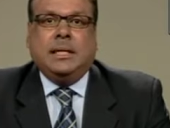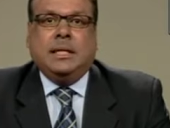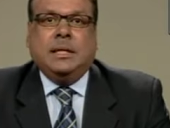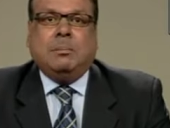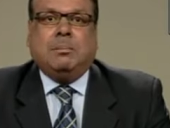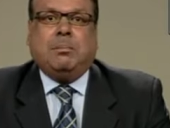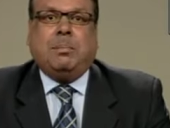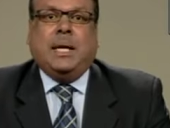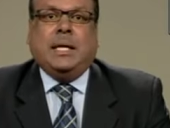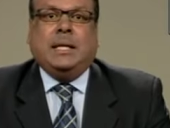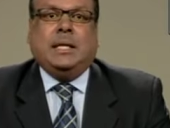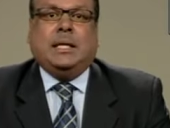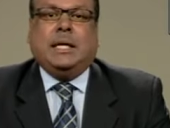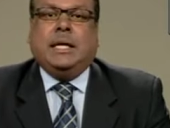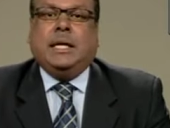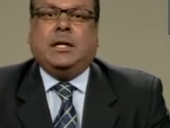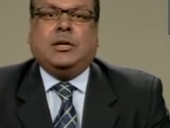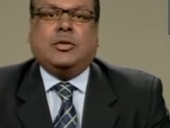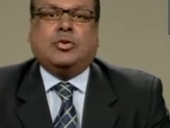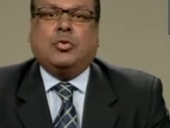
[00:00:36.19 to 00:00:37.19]
Il
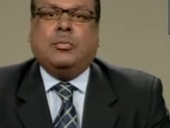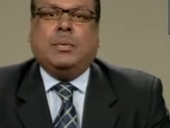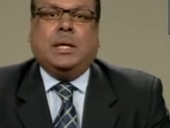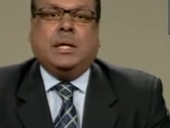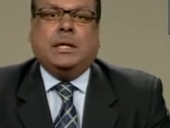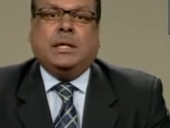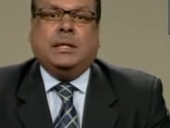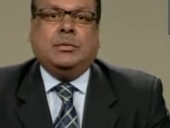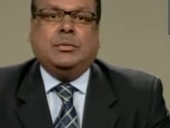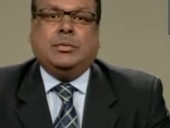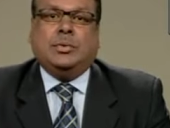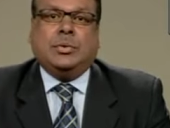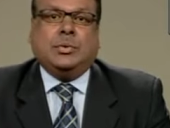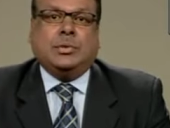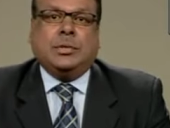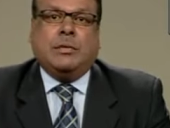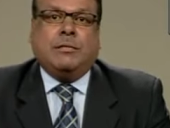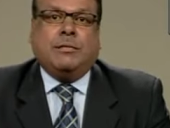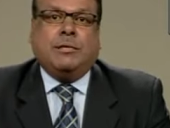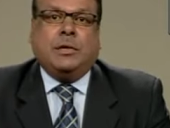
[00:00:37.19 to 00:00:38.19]
panique quand son mari ou
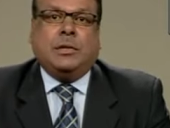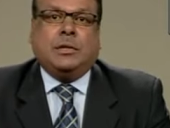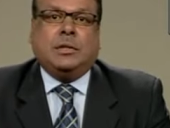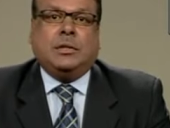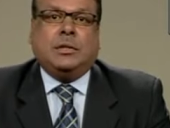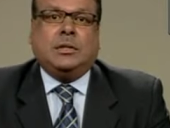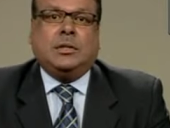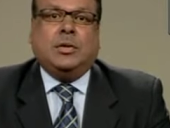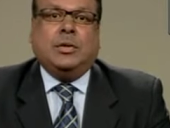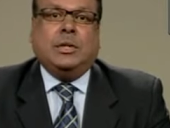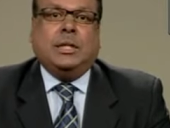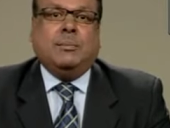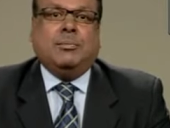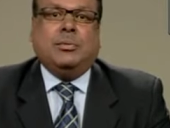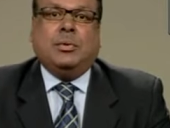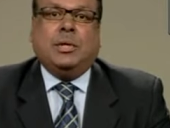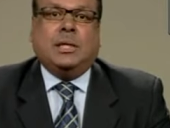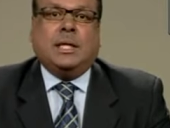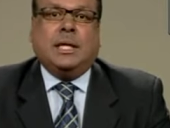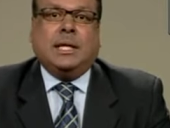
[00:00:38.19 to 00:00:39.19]
ses enfants tordent
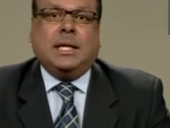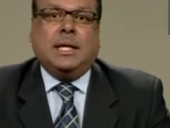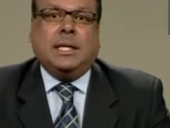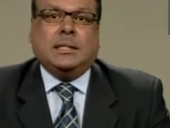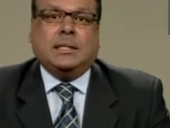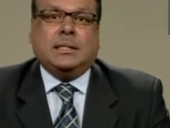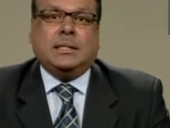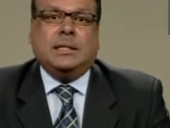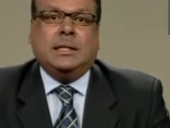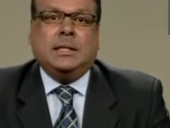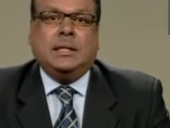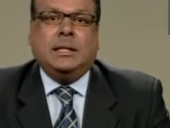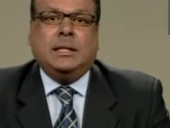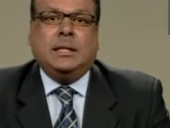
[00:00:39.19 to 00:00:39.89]
pour rentrer à la case.